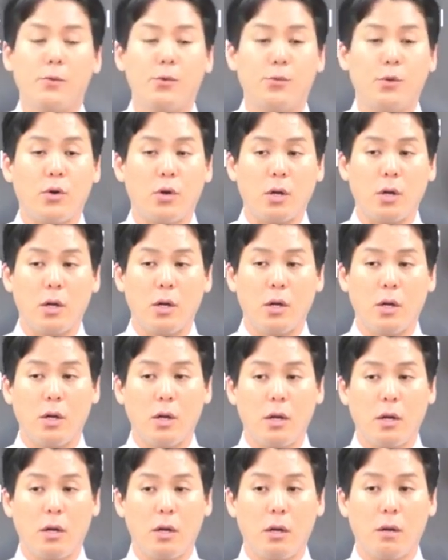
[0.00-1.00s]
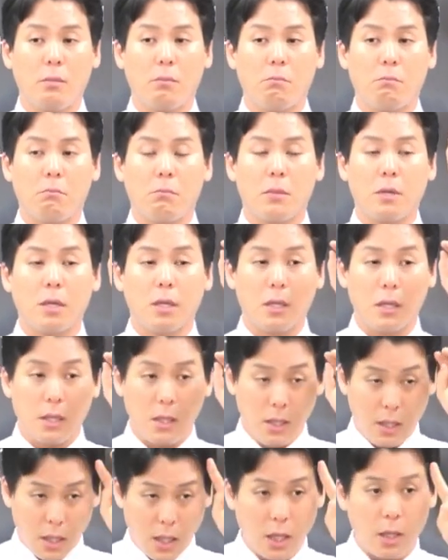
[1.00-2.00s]
채무불
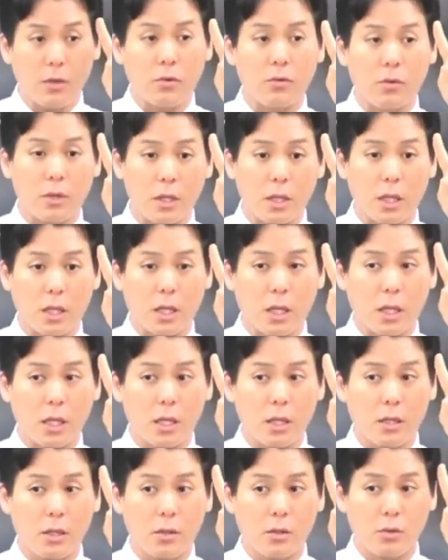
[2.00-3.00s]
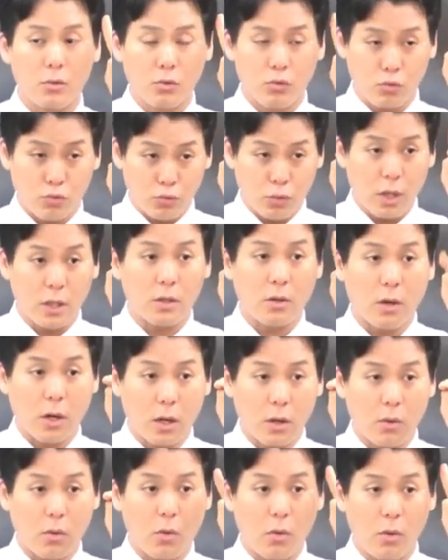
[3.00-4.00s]
이행율이니까 두 개
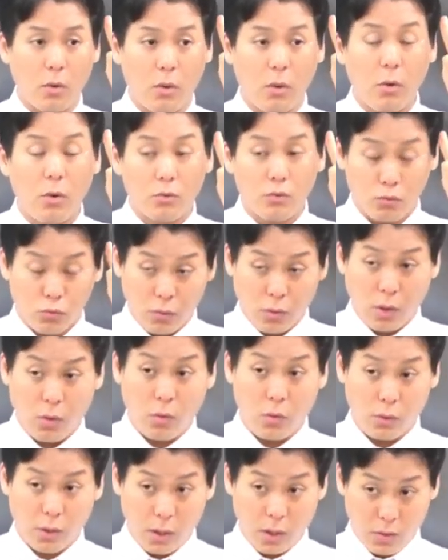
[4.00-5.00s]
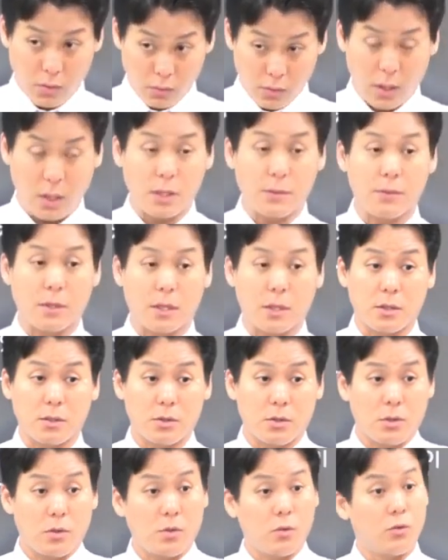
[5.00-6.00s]
더하고 두 개 그대로 내리시면
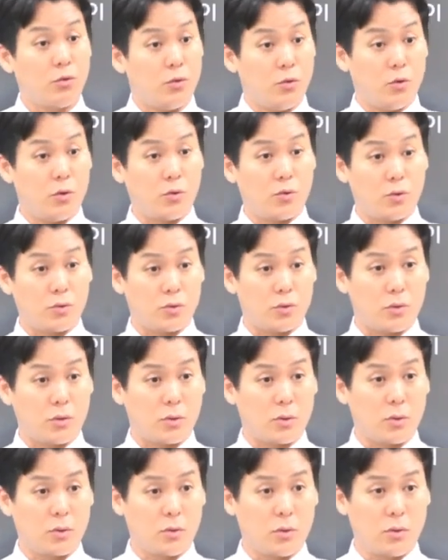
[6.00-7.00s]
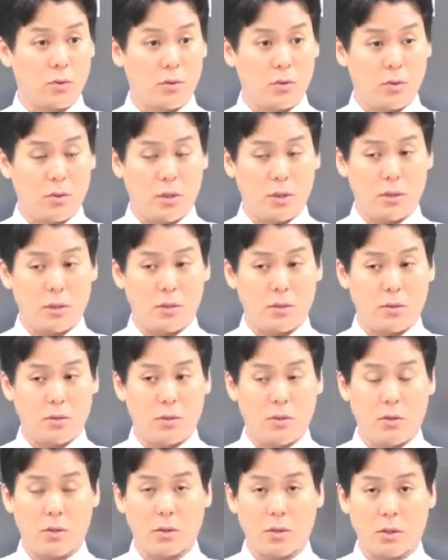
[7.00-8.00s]
되겠죠. 유효 청소도.
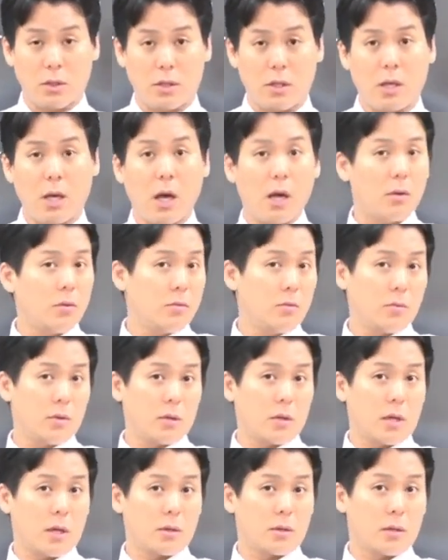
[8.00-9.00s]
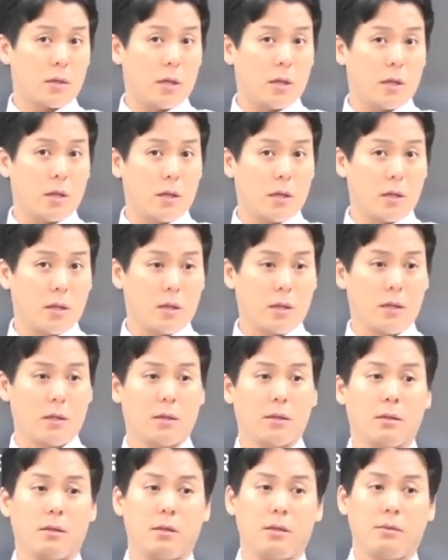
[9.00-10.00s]
아시겠죠? 이거 깨로 이렇게 하던데.
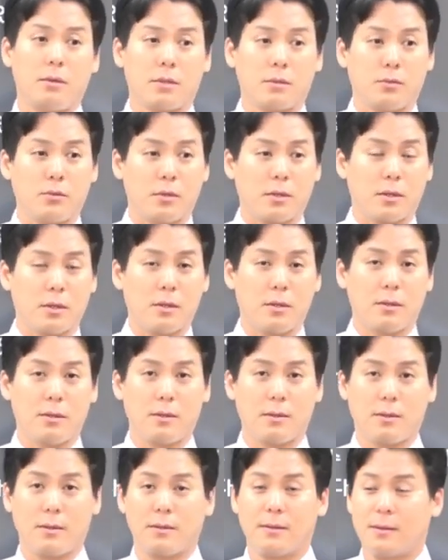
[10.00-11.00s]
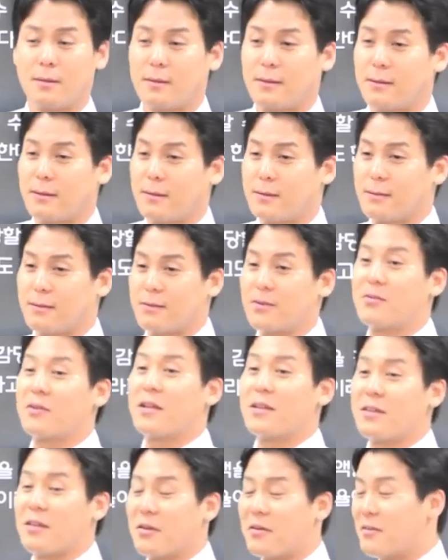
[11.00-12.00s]
TV에서 보니까. 그런
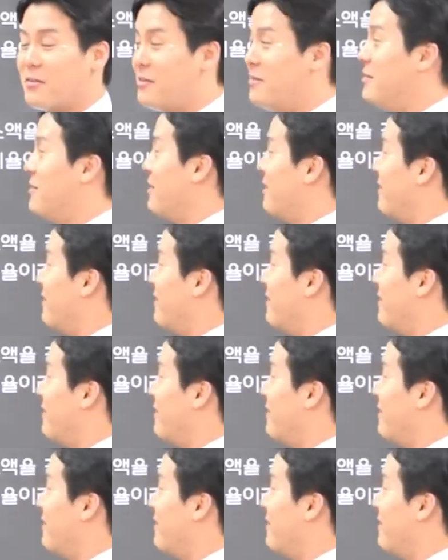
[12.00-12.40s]
게 있대요.